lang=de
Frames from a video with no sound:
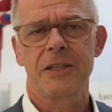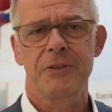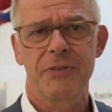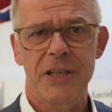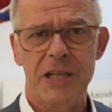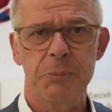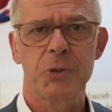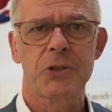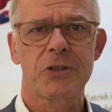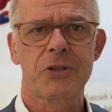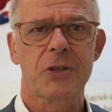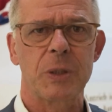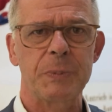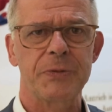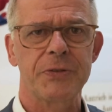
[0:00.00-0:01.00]

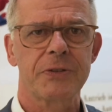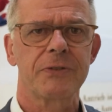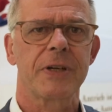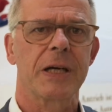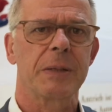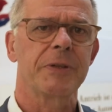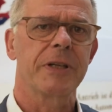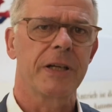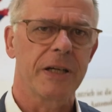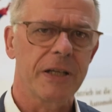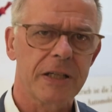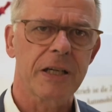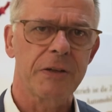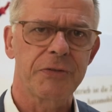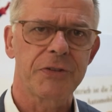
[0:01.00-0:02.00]
Wermutstropfen, wir haben den
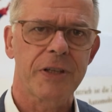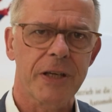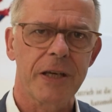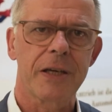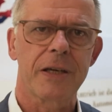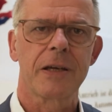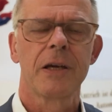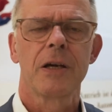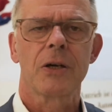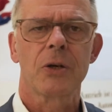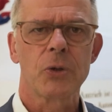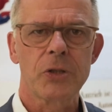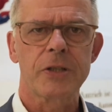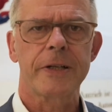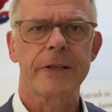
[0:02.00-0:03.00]
Angriffskrieg
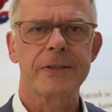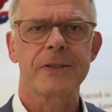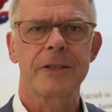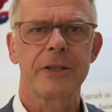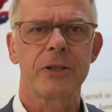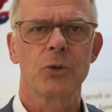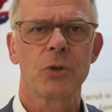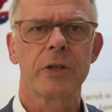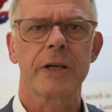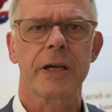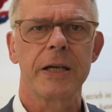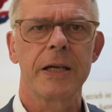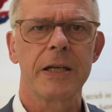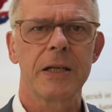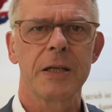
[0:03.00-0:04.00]
Russlands in der
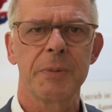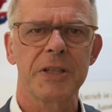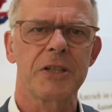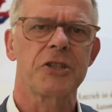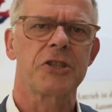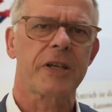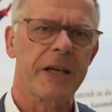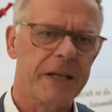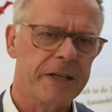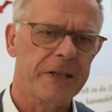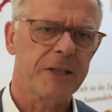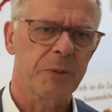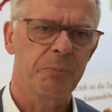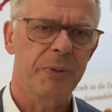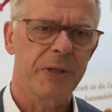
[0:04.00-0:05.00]
Ukraine mit den
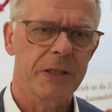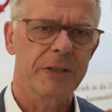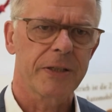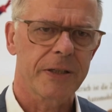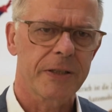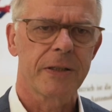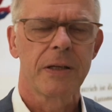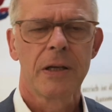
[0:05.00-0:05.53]
schrecklichen Bildern